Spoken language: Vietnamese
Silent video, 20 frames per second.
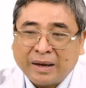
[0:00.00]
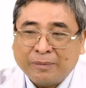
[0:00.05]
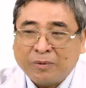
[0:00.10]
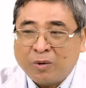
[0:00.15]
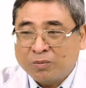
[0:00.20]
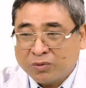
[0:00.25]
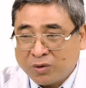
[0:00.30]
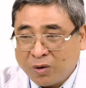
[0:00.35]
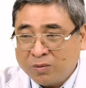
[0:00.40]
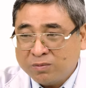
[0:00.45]
làm
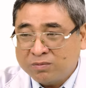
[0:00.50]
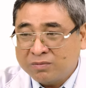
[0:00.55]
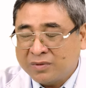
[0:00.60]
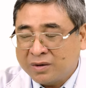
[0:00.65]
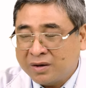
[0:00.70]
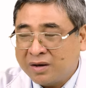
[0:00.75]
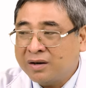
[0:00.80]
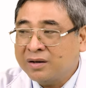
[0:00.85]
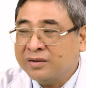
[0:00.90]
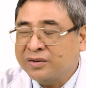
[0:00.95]
không tốt,
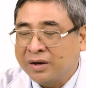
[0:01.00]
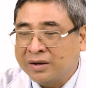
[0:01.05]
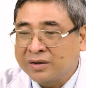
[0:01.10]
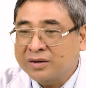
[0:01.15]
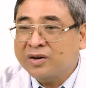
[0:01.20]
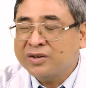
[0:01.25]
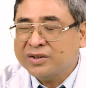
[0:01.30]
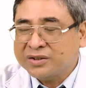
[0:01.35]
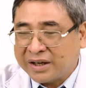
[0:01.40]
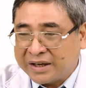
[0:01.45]
nó
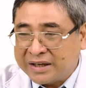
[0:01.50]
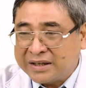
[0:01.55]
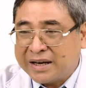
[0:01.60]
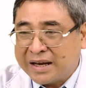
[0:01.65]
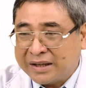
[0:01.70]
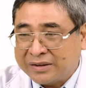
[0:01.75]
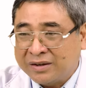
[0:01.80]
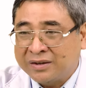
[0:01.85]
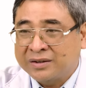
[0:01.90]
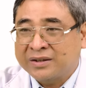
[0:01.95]
vẫn có xảy
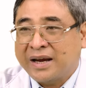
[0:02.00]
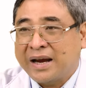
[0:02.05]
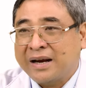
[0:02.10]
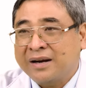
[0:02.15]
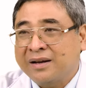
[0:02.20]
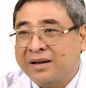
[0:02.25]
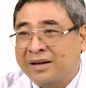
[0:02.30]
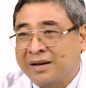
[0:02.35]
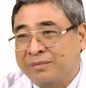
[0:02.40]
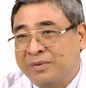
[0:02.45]
ra tình
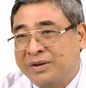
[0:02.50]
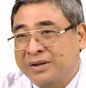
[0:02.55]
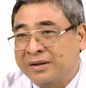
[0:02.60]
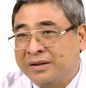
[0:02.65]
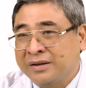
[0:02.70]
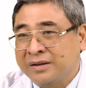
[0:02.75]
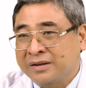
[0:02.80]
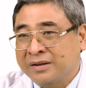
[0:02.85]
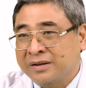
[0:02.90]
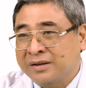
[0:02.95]
trạng là
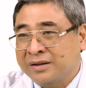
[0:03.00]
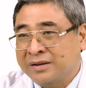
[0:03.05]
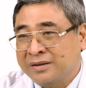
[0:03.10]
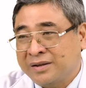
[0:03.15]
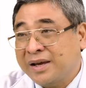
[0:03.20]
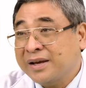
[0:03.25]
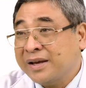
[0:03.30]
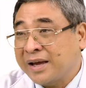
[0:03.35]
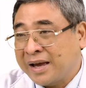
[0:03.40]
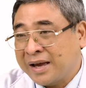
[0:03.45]
bị
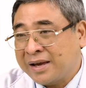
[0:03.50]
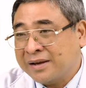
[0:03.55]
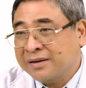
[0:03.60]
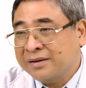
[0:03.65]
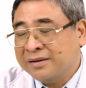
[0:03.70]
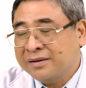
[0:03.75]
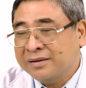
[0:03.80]
té ngã.